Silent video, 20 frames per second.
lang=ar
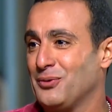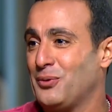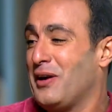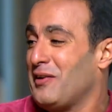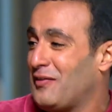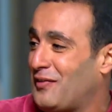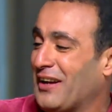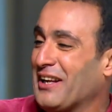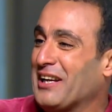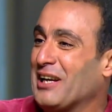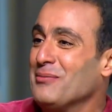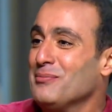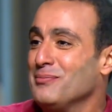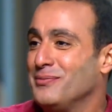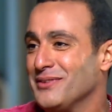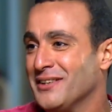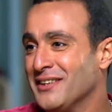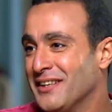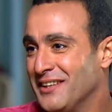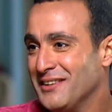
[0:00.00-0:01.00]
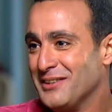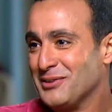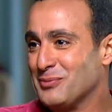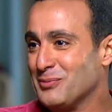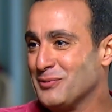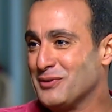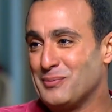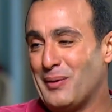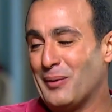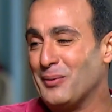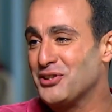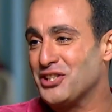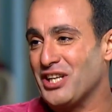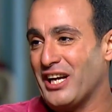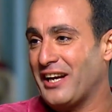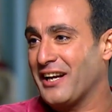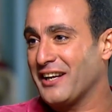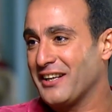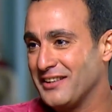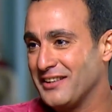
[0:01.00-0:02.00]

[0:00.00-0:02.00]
واقف على أيوة. جنب ما بعملش حاجه